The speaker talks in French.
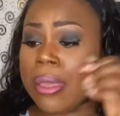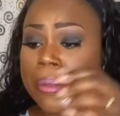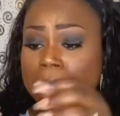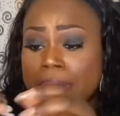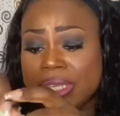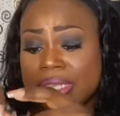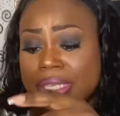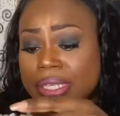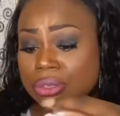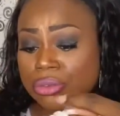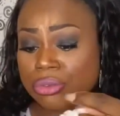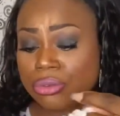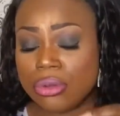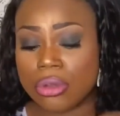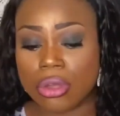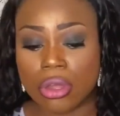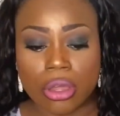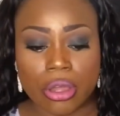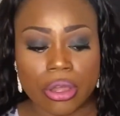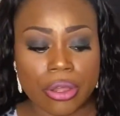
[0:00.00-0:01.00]
Mais sinon,
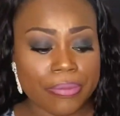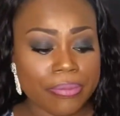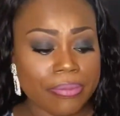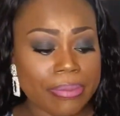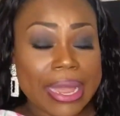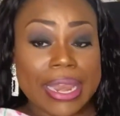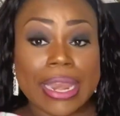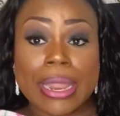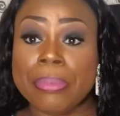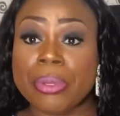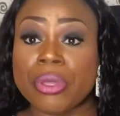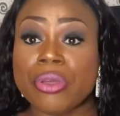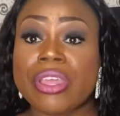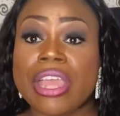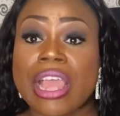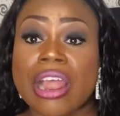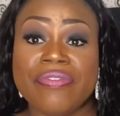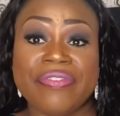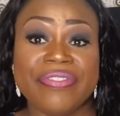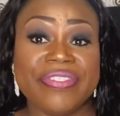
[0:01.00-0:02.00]
euh, ben, la perruque,
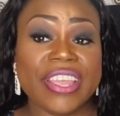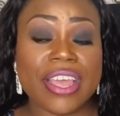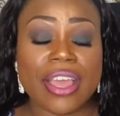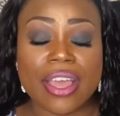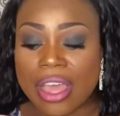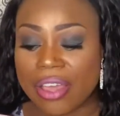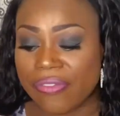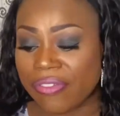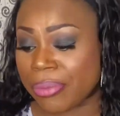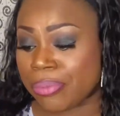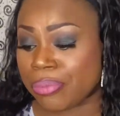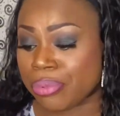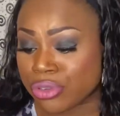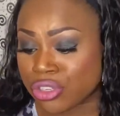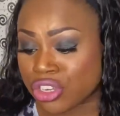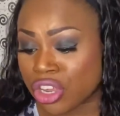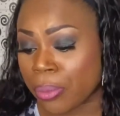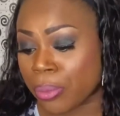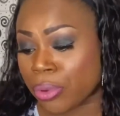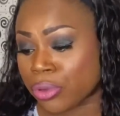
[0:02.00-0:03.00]
elle vient avec
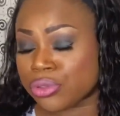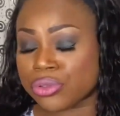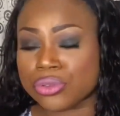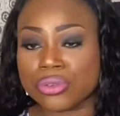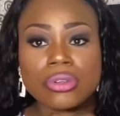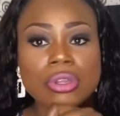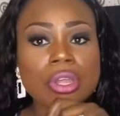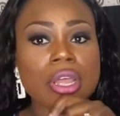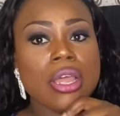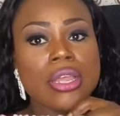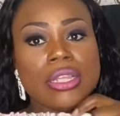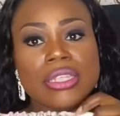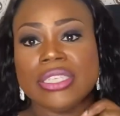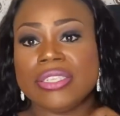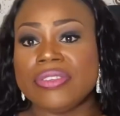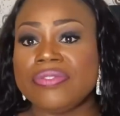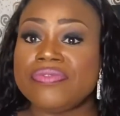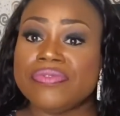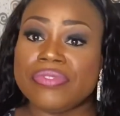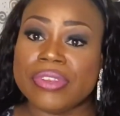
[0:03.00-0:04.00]
plusieurs bandeaux. Si
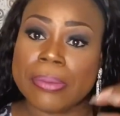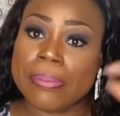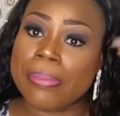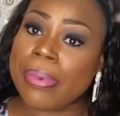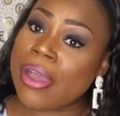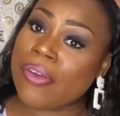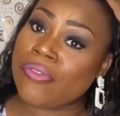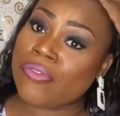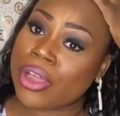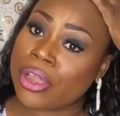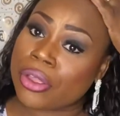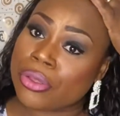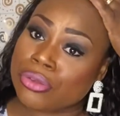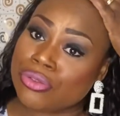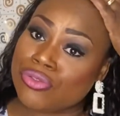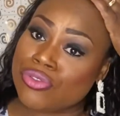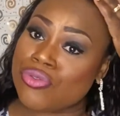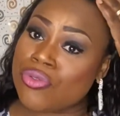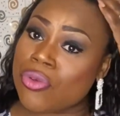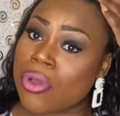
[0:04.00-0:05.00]
vous ne voulez pas avoir que
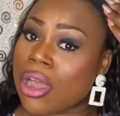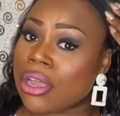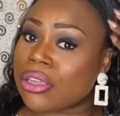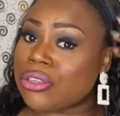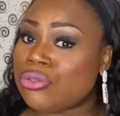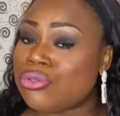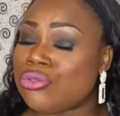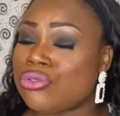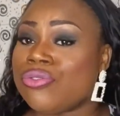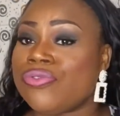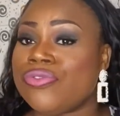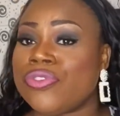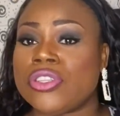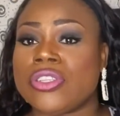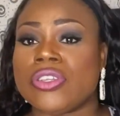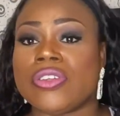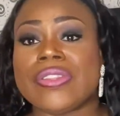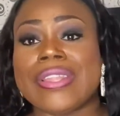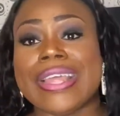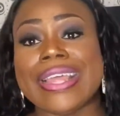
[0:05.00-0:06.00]
du noir sur
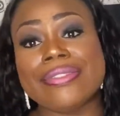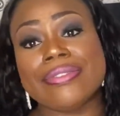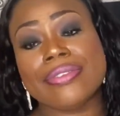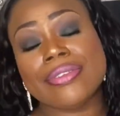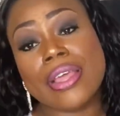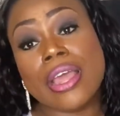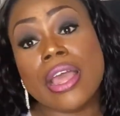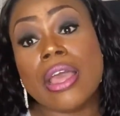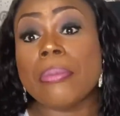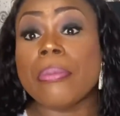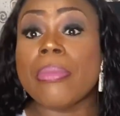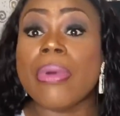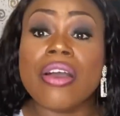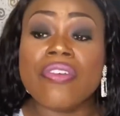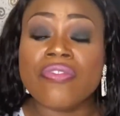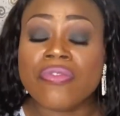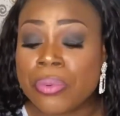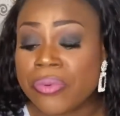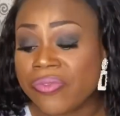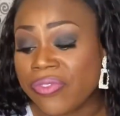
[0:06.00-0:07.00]
votre tête,
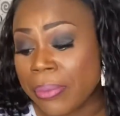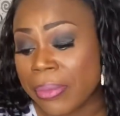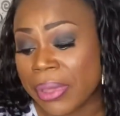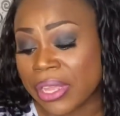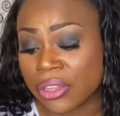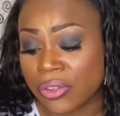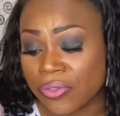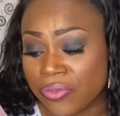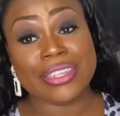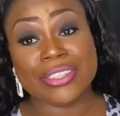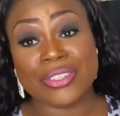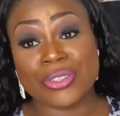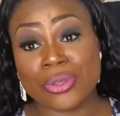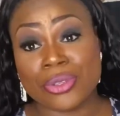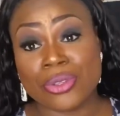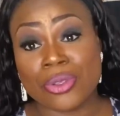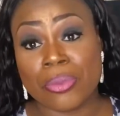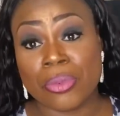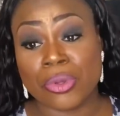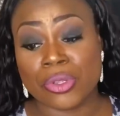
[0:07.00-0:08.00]
vous pouvez mettre les
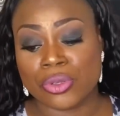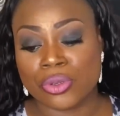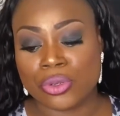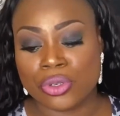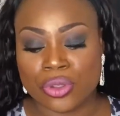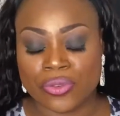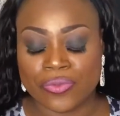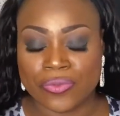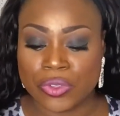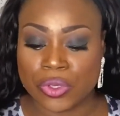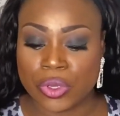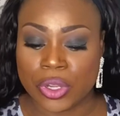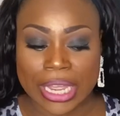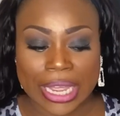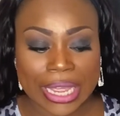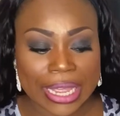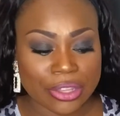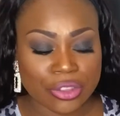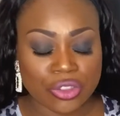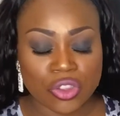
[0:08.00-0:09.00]
autres bandeaux que vous
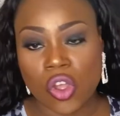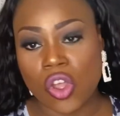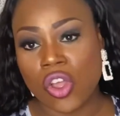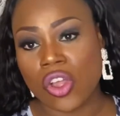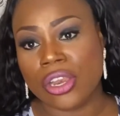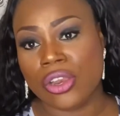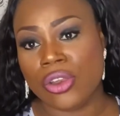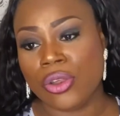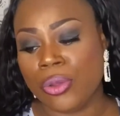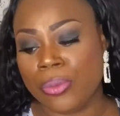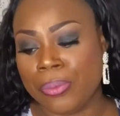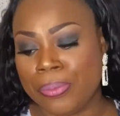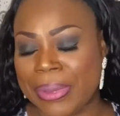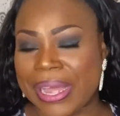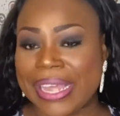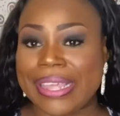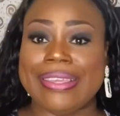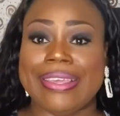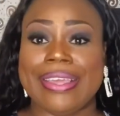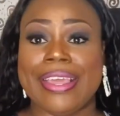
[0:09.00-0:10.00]
aurez dans le
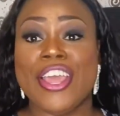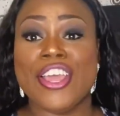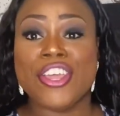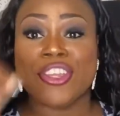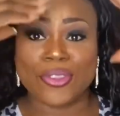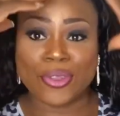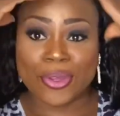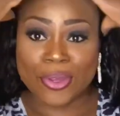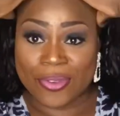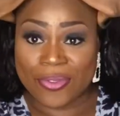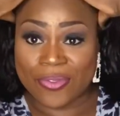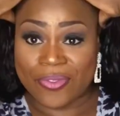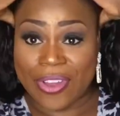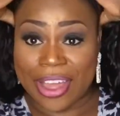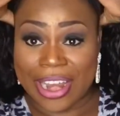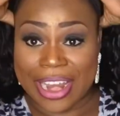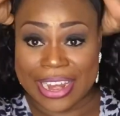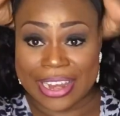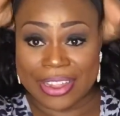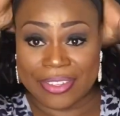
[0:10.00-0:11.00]
paquet. Donc,
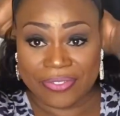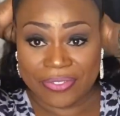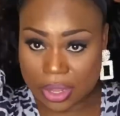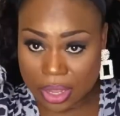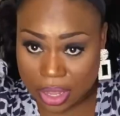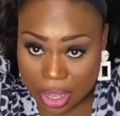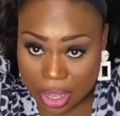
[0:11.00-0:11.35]
voilà les filles.